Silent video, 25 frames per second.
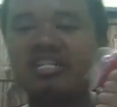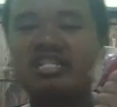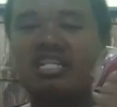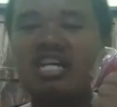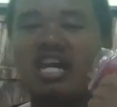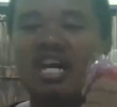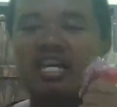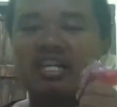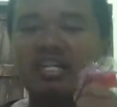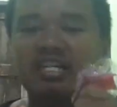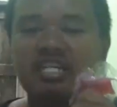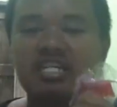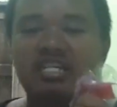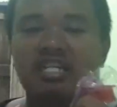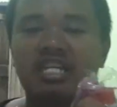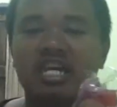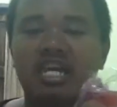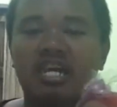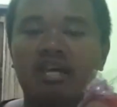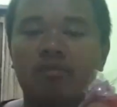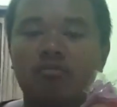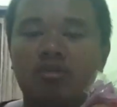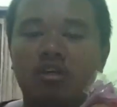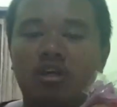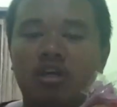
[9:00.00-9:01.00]
รอยากกิน
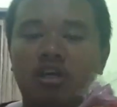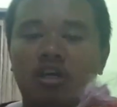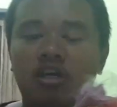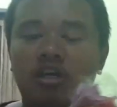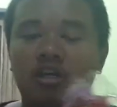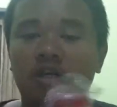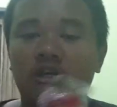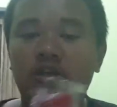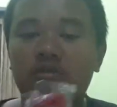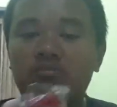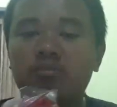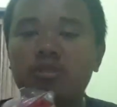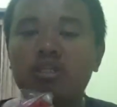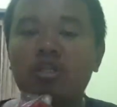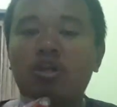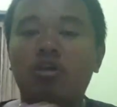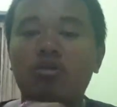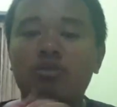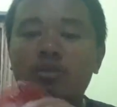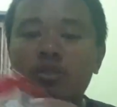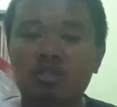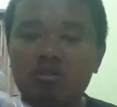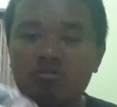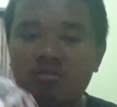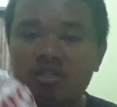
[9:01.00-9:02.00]
นะครับก็ไปล
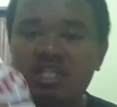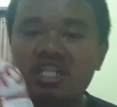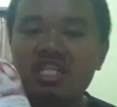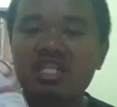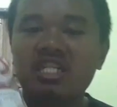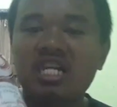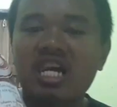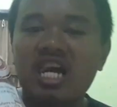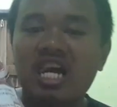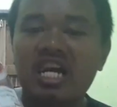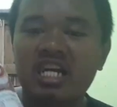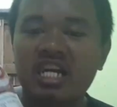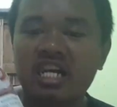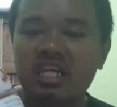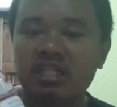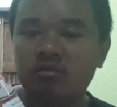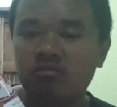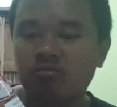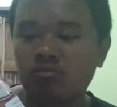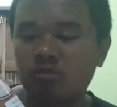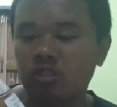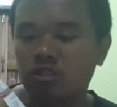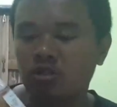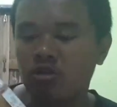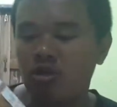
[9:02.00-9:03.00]
องซื้อมากินได้นะ
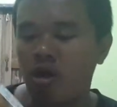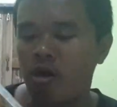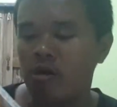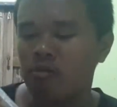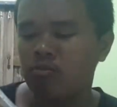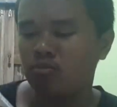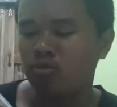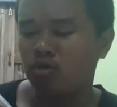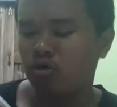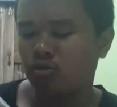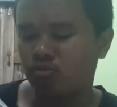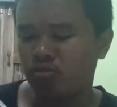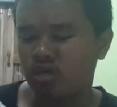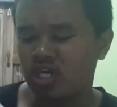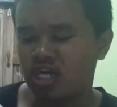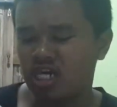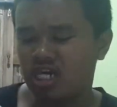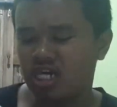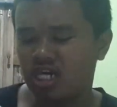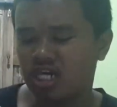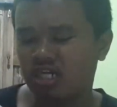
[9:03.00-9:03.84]
ผมว่า